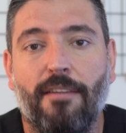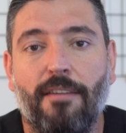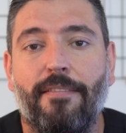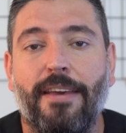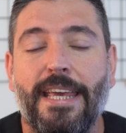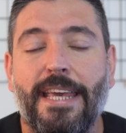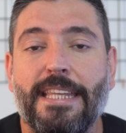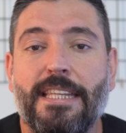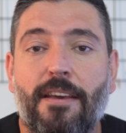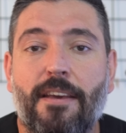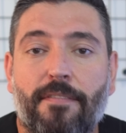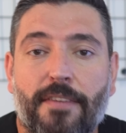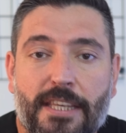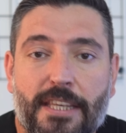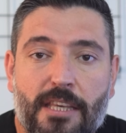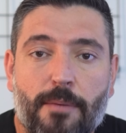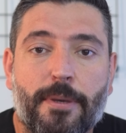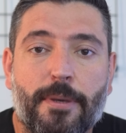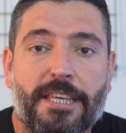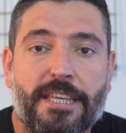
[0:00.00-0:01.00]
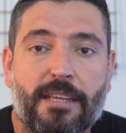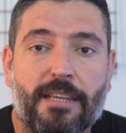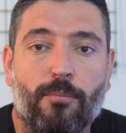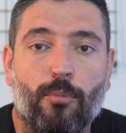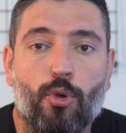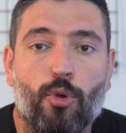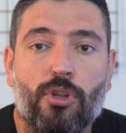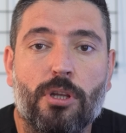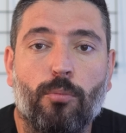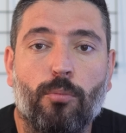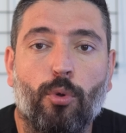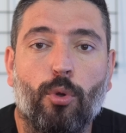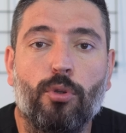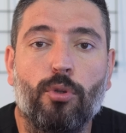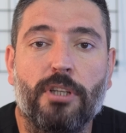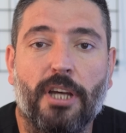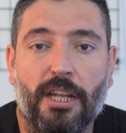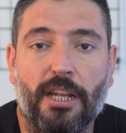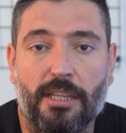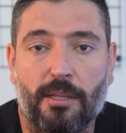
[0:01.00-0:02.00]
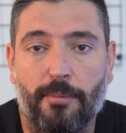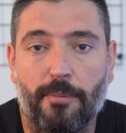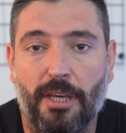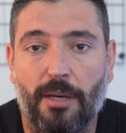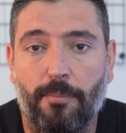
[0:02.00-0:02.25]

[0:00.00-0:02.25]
ve İDEF 2023'te bunun tanıtımı